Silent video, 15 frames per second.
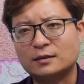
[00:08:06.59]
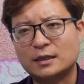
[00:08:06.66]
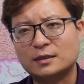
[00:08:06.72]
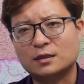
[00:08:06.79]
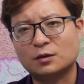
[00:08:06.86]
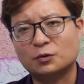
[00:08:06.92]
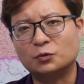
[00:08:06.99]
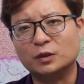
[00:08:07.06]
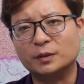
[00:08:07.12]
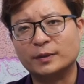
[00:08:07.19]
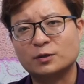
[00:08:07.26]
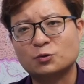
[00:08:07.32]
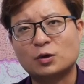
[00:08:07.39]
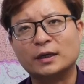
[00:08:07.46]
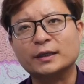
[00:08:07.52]
在车库里
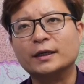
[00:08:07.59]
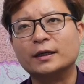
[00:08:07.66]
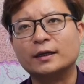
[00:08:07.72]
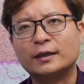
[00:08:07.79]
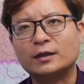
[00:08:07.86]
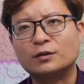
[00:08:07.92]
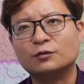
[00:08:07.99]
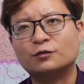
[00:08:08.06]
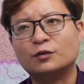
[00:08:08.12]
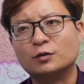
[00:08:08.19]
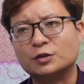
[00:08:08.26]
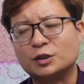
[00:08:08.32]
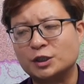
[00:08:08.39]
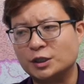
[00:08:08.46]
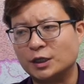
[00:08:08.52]
面创业的那种
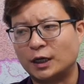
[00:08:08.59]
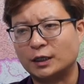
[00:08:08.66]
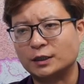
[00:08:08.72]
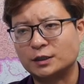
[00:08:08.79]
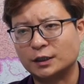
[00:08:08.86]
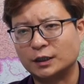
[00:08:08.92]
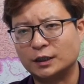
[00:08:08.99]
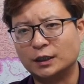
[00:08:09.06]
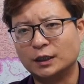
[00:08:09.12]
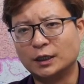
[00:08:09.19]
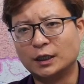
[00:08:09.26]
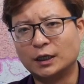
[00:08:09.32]
风气啊，这个